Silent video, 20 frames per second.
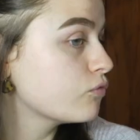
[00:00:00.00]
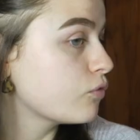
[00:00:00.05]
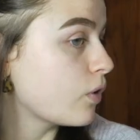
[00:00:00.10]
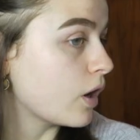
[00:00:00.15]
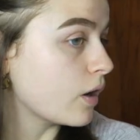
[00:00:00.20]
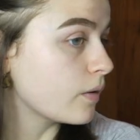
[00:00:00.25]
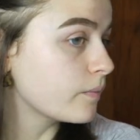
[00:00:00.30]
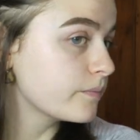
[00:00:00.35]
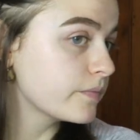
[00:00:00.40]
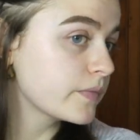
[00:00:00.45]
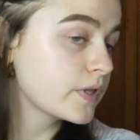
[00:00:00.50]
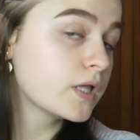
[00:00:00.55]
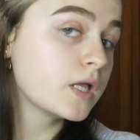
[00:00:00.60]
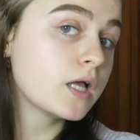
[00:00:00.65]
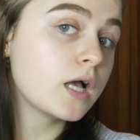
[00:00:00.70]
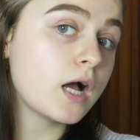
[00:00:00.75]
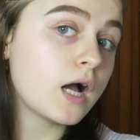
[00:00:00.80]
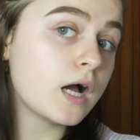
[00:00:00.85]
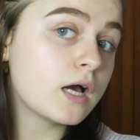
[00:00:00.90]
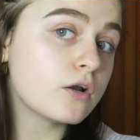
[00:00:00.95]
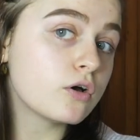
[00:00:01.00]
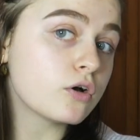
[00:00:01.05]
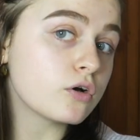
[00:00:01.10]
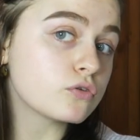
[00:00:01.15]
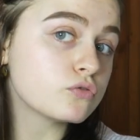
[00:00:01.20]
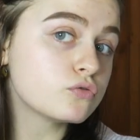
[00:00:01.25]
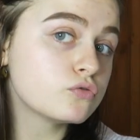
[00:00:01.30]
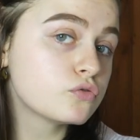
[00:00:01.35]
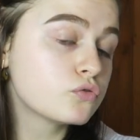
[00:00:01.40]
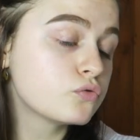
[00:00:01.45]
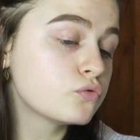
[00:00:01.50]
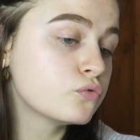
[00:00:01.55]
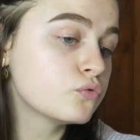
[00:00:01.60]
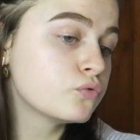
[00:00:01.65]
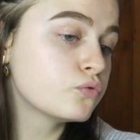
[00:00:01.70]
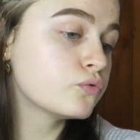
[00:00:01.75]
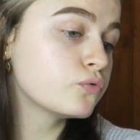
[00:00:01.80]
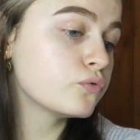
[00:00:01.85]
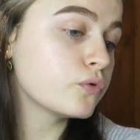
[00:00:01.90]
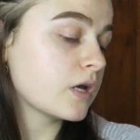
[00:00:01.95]
Voilà. Alors du
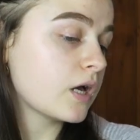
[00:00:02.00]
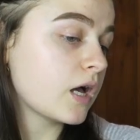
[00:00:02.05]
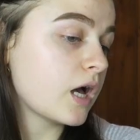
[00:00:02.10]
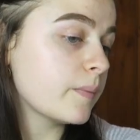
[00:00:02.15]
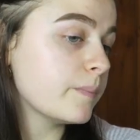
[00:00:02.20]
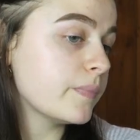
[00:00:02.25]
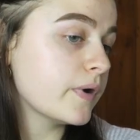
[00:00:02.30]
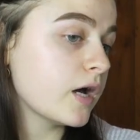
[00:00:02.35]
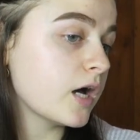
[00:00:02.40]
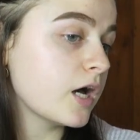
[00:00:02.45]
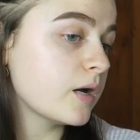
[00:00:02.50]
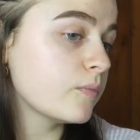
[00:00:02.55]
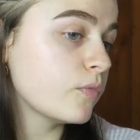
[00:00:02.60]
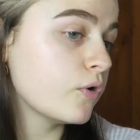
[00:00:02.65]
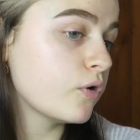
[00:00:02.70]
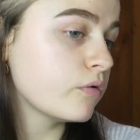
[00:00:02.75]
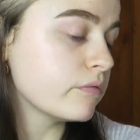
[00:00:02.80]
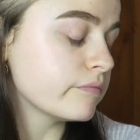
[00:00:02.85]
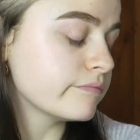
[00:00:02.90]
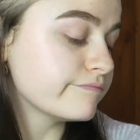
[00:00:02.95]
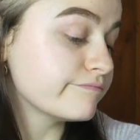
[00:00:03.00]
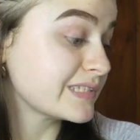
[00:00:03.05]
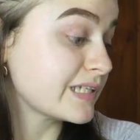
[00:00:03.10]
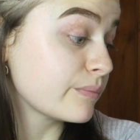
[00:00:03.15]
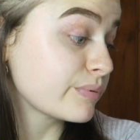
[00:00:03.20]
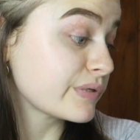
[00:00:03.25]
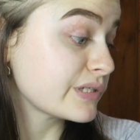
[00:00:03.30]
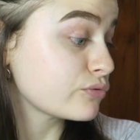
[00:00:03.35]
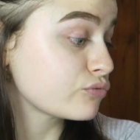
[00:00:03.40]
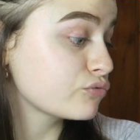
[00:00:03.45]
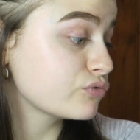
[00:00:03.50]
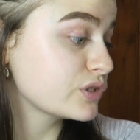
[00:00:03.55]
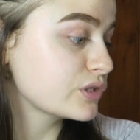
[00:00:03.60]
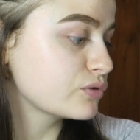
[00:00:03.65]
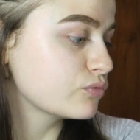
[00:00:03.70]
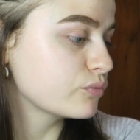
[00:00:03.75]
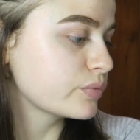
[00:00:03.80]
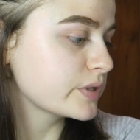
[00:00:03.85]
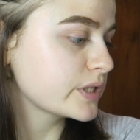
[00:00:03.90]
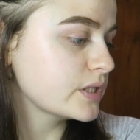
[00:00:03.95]
coup, apparemment, d'après ce que
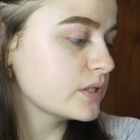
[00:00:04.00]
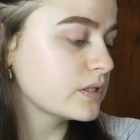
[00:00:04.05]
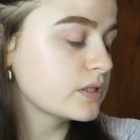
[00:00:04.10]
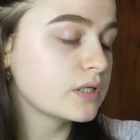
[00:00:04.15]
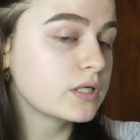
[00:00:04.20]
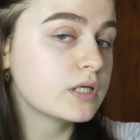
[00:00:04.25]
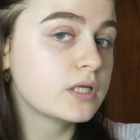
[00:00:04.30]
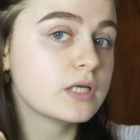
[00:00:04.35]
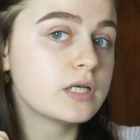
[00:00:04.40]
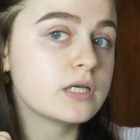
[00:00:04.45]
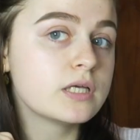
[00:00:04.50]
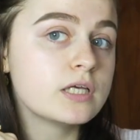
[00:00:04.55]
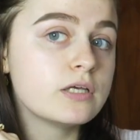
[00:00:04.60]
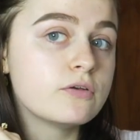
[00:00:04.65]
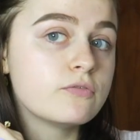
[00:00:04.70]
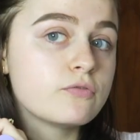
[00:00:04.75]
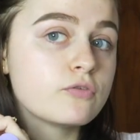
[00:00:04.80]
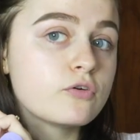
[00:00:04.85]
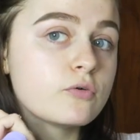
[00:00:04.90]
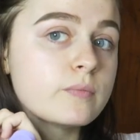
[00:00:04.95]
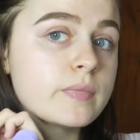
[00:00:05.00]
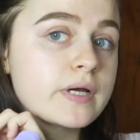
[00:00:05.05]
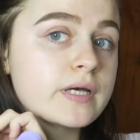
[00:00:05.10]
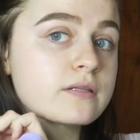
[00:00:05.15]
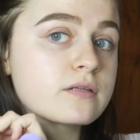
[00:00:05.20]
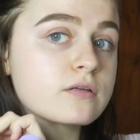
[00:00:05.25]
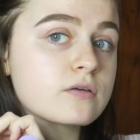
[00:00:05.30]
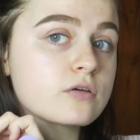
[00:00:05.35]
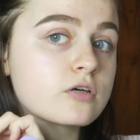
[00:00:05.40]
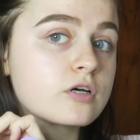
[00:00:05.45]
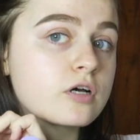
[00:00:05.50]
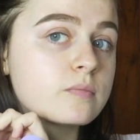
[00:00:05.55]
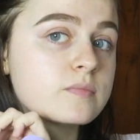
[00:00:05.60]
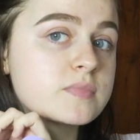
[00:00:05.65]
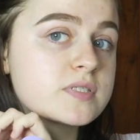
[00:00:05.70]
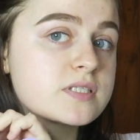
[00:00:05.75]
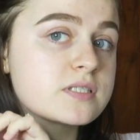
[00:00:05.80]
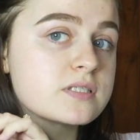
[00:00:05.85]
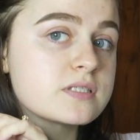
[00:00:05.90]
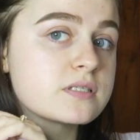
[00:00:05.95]
j'ai compris, il faut mettre
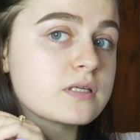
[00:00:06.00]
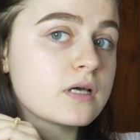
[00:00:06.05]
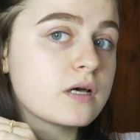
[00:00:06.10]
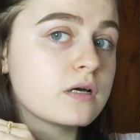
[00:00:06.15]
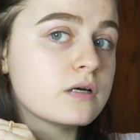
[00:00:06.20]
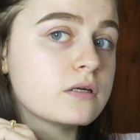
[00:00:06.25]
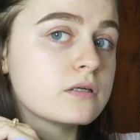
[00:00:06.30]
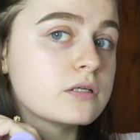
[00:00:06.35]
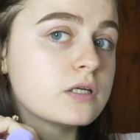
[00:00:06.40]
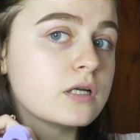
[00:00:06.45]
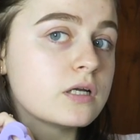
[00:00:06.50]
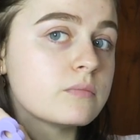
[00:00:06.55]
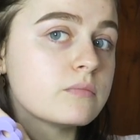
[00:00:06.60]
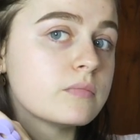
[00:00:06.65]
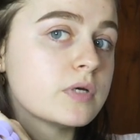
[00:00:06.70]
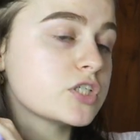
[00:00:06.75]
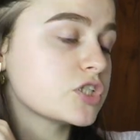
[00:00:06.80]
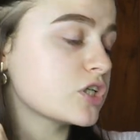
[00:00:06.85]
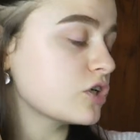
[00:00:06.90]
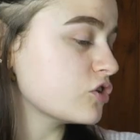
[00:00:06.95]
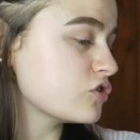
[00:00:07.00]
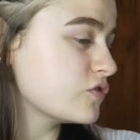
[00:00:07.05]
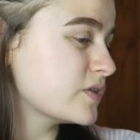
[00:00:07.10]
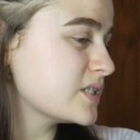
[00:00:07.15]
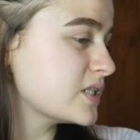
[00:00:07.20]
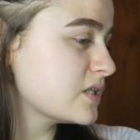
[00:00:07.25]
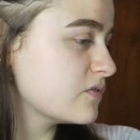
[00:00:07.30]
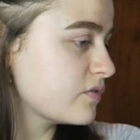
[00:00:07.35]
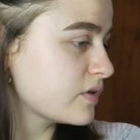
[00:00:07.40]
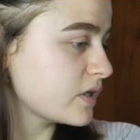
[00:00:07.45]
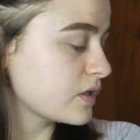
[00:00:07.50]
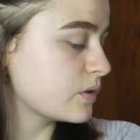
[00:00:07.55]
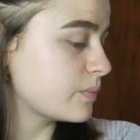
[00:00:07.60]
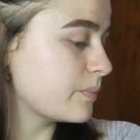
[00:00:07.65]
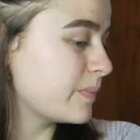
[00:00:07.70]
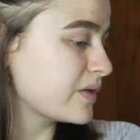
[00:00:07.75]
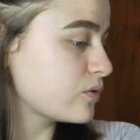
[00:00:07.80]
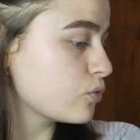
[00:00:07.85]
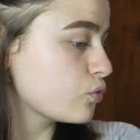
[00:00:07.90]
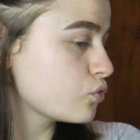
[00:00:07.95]
comme ça la mèche. Alors je vais essayer de faire des
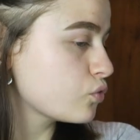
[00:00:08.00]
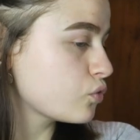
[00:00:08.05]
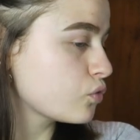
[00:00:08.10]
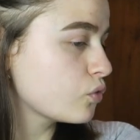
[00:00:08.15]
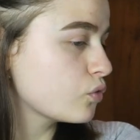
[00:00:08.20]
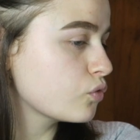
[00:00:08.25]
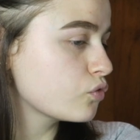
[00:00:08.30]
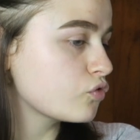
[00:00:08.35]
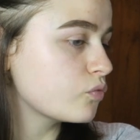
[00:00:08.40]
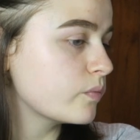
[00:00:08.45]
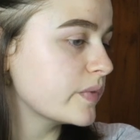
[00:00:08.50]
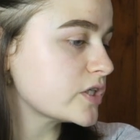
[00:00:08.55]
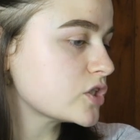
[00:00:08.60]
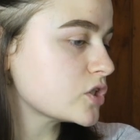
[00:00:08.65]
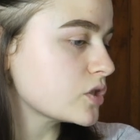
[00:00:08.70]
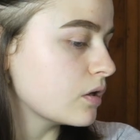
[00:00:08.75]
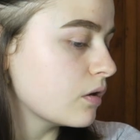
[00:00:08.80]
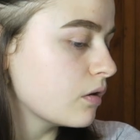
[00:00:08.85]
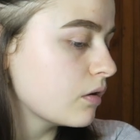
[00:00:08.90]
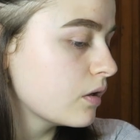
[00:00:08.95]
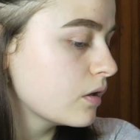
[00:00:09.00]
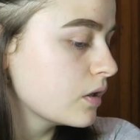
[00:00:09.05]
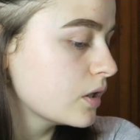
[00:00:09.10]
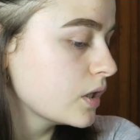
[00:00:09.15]
pas trop trop grosses mèches. Hein.